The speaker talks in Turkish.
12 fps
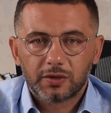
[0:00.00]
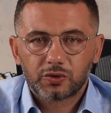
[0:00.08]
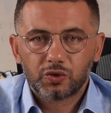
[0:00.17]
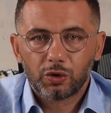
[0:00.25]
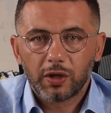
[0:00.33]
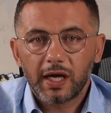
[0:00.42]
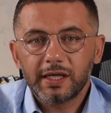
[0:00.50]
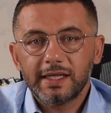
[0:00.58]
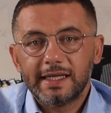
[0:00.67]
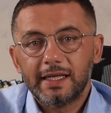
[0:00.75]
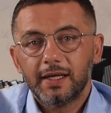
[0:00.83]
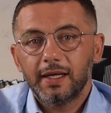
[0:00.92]
dolar
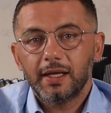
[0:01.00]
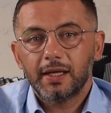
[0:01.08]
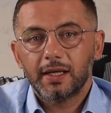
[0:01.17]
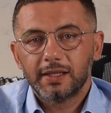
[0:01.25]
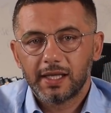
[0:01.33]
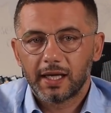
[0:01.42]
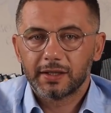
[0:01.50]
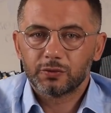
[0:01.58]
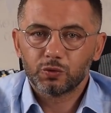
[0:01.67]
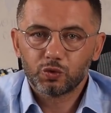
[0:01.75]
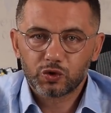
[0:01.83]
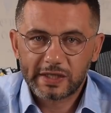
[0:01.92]
ile yani
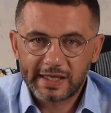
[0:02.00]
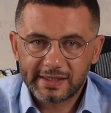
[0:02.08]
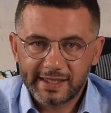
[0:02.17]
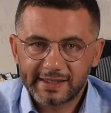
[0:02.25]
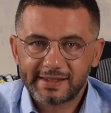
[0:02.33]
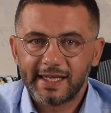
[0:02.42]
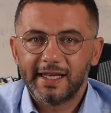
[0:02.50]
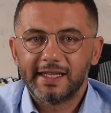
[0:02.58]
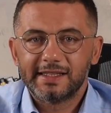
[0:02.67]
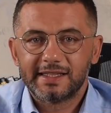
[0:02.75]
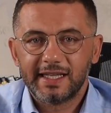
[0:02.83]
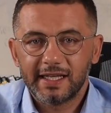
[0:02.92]
USDT,
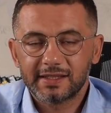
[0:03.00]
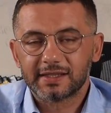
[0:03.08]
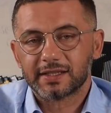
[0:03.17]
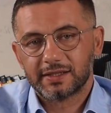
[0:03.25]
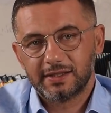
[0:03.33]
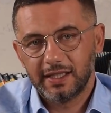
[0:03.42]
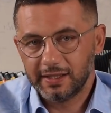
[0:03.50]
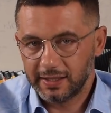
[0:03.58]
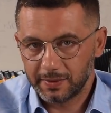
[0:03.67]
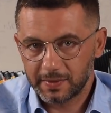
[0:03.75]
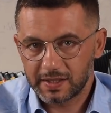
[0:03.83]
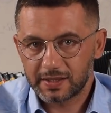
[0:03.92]
Tether
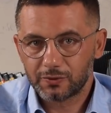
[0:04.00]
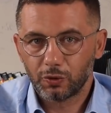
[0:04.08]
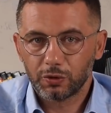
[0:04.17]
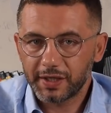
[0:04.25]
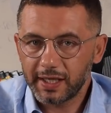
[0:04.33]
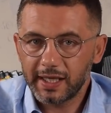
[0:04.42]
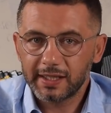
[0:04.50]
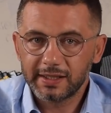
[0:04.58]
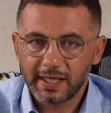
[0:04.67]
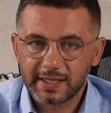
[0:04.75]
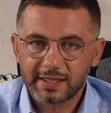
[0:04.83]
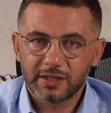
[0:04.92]
dediğimiz dolara
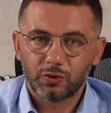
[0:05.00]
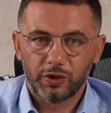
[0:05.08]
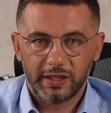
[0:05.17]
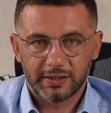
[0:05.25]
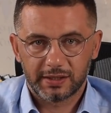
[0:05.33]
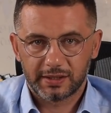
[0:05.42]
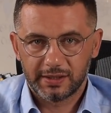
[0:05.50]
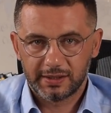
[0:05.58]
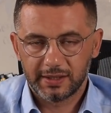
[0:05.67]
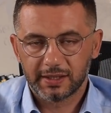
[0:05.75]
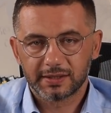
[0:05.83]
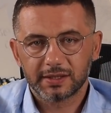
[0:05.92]
endeksli coin'dir
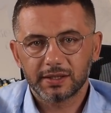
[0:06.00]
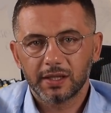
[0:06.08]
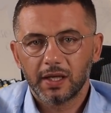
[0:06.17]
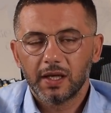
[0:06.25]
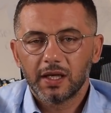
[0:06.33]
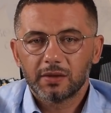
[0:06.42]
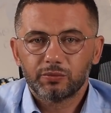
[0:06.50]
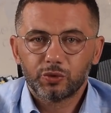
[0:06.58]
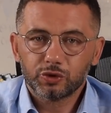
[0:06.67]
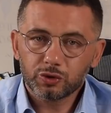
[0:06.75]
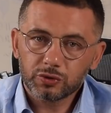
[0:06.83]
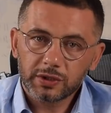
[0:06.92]
Tether.
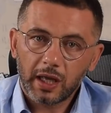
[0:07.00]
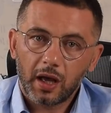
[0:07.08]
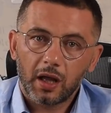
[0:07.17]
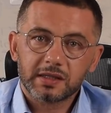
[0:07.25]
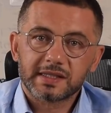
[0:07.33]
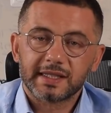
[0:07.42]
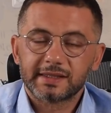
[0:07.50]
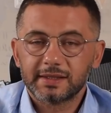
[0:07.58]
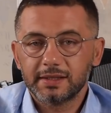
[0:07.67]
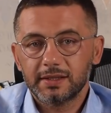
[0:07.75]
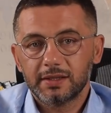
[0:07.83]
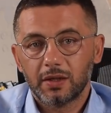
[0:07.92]
Bununla al
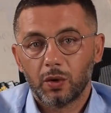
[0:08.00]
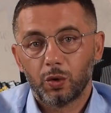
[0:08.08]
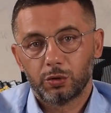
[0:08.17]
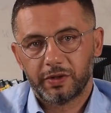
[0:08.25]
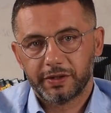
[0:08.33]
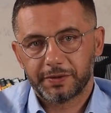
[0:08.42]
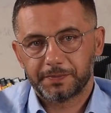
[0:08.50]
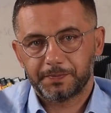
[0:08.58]
satı olmalı.